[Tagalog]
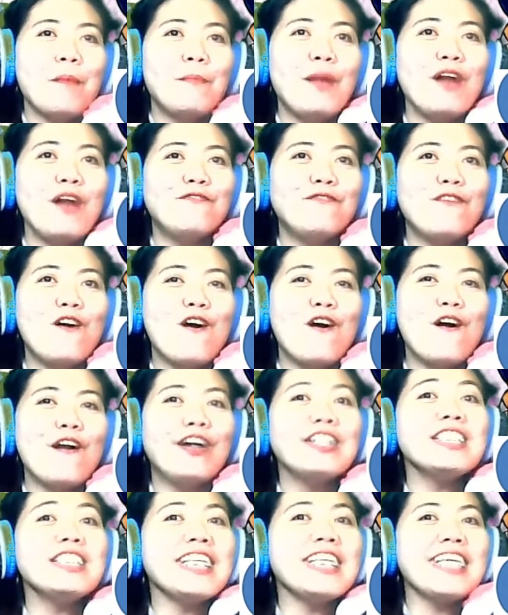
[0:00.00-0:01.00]
number
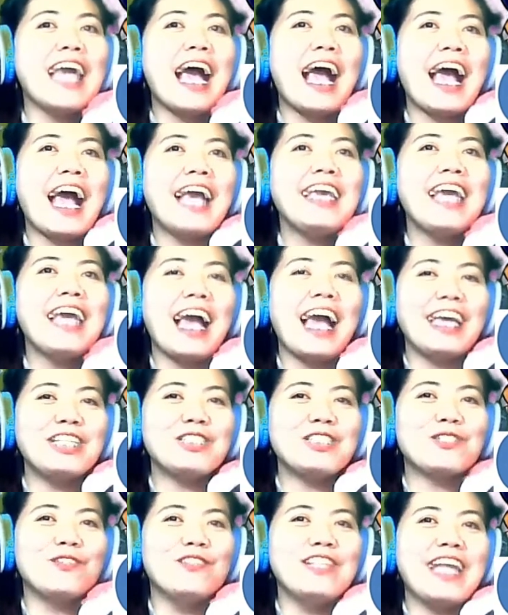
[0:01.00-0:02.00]
4, siya ay high
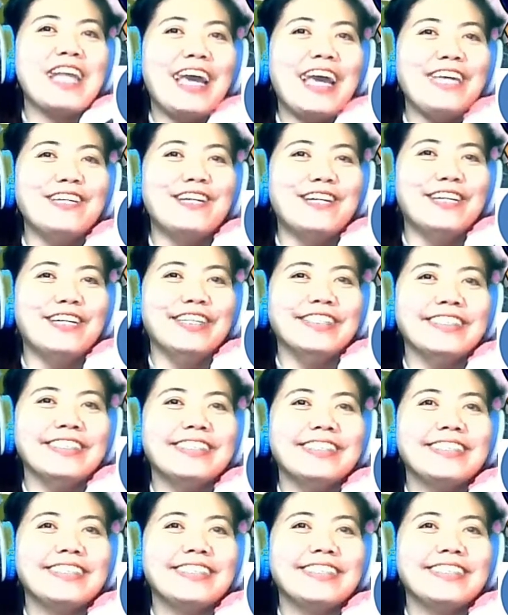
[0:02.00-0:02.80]
school na ngayon.